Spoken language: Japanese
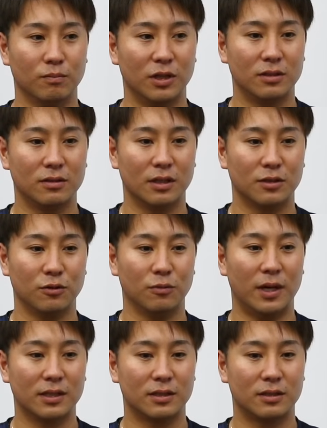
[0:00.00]
まずはその
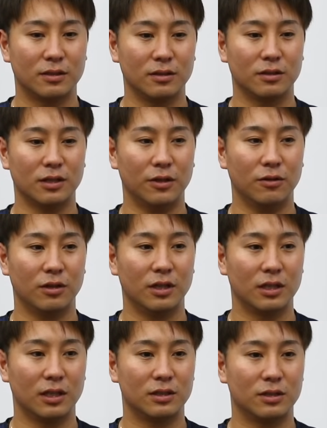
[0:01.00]
まっすぐがどれ
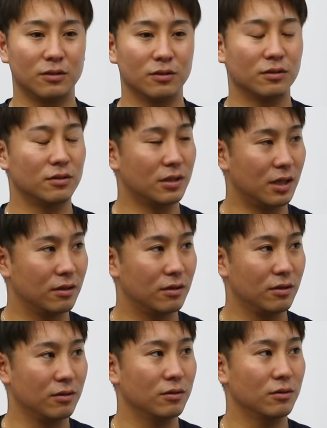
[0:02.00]
だけ通用するかって
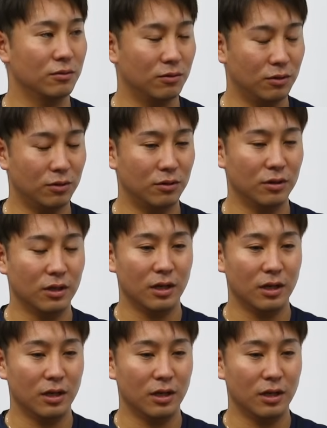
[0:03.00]
いうのを